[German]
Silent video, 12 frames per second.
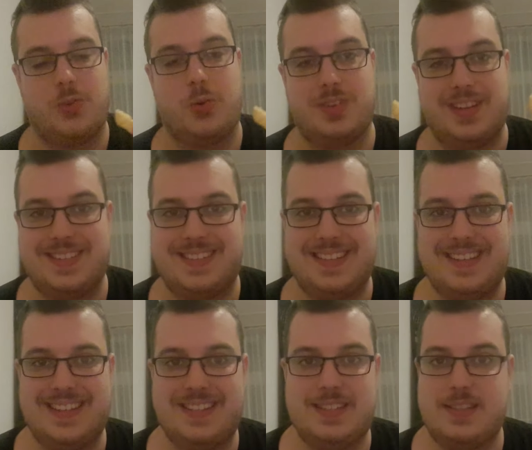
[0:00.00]
und das,
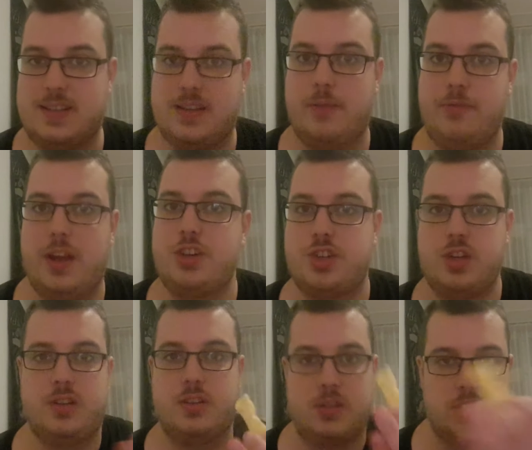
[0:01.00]
äh, diese Creme
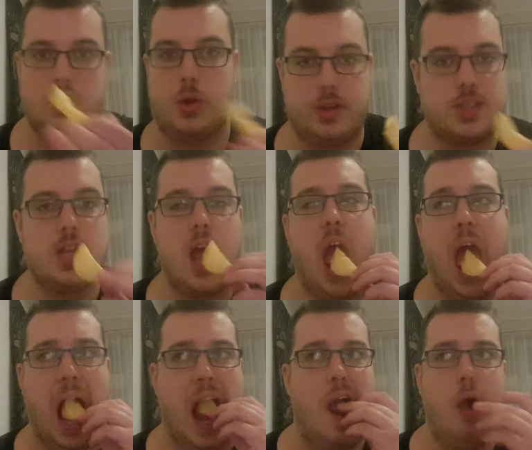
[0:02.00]
Fraiche äh, Zeugs.
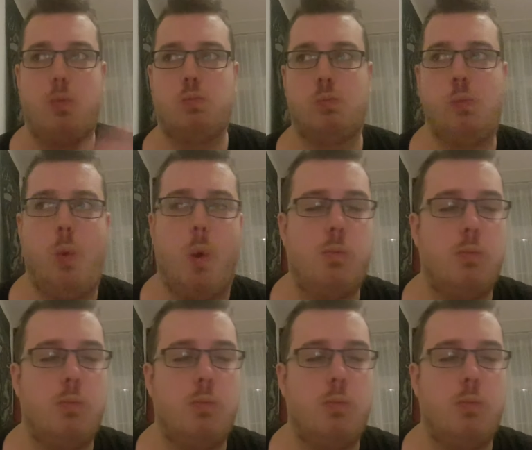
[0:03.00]
Mhm.